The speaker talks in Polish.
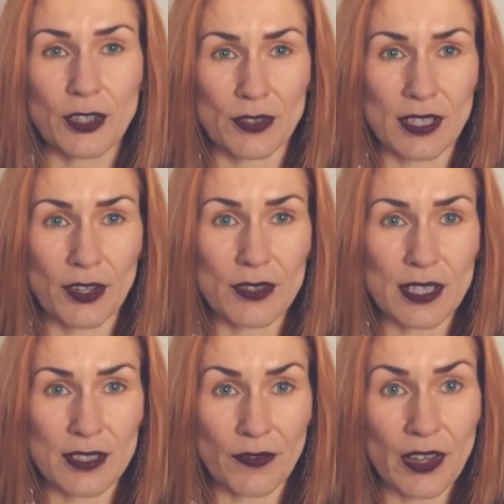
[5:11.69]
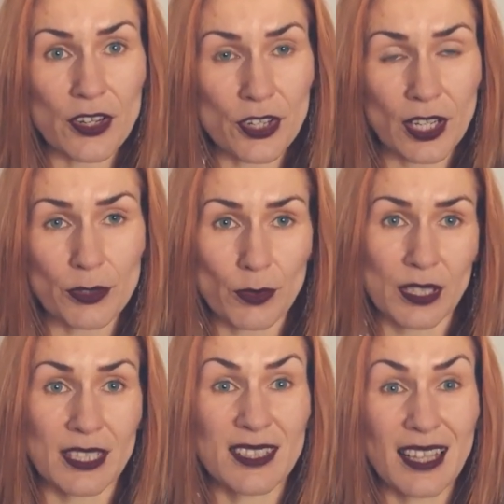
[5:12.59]
kąsające zwierzę,
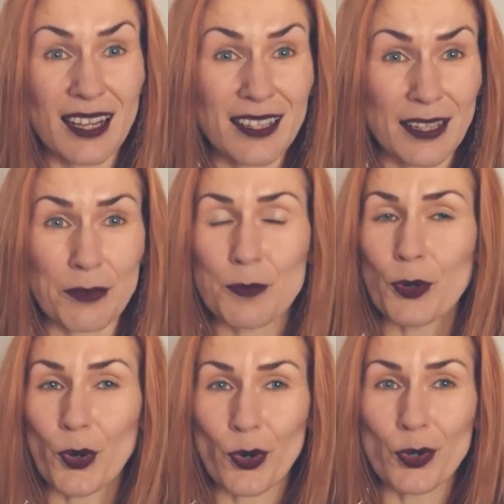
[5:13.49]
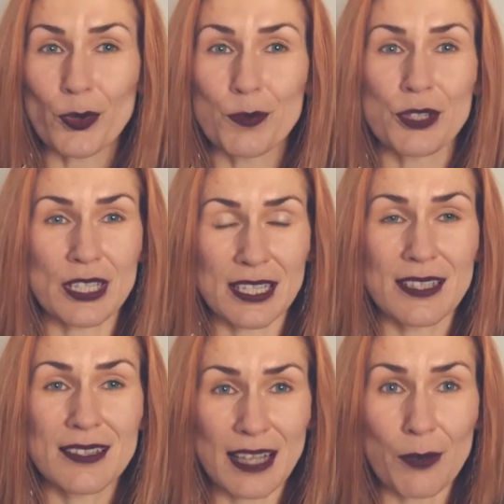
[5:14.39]
które nie daje nam spokoju
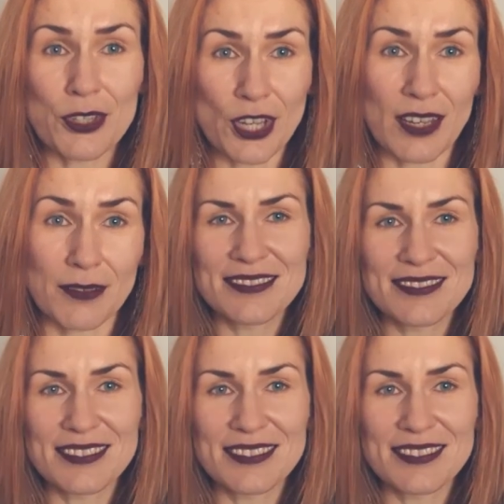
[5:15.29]
przez cały dzień.